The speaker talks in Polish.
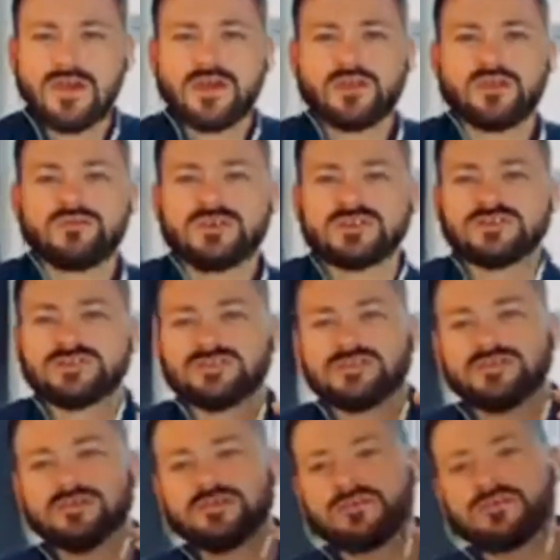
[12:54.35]
No więc
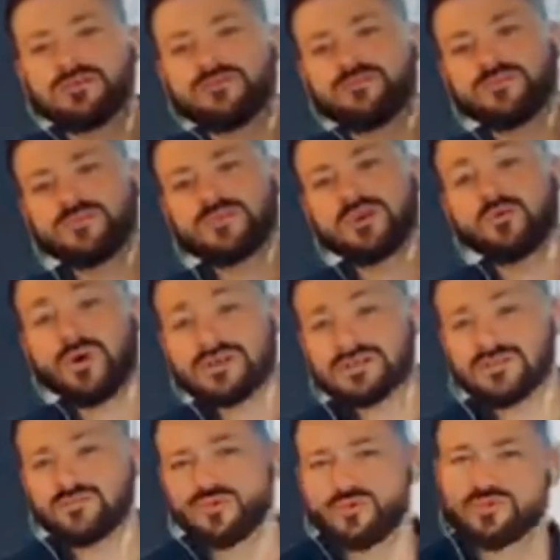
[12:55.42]
te głaski
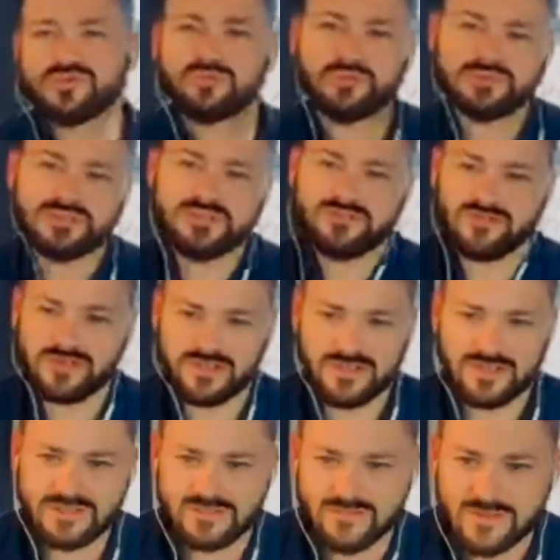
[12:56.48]
mogą być i pozytywne, i
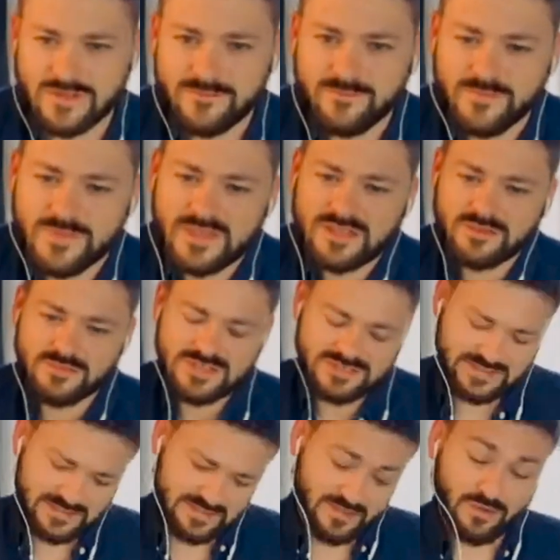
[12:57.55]
negatywne,
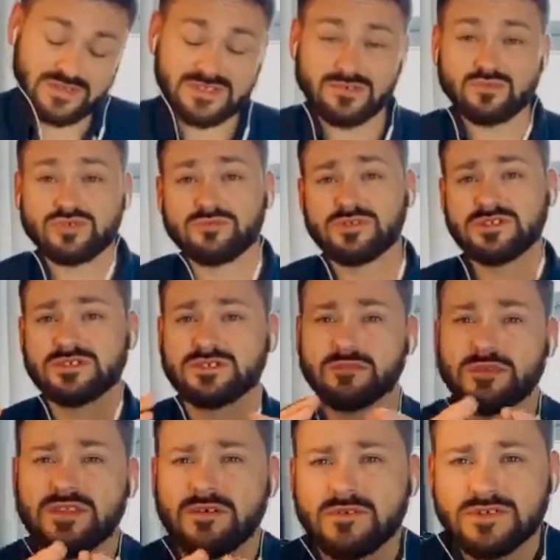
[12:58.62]
natomiast te głaski możemy też sobie
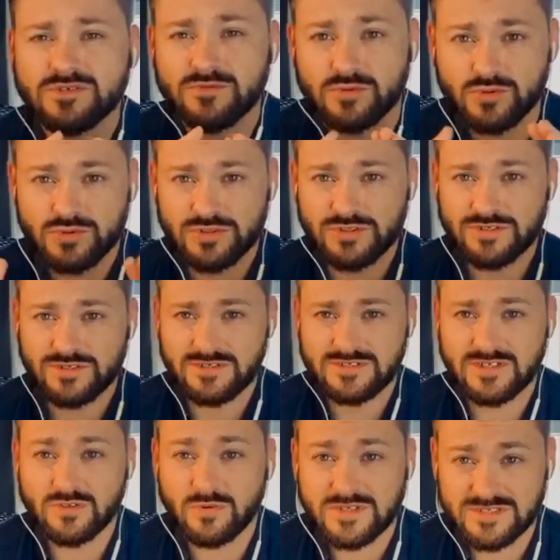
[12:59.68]
dawać w różnych
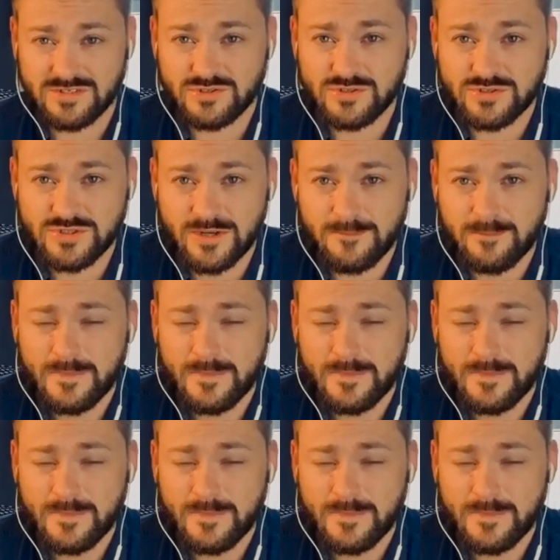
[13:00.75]
sytuacjach życia.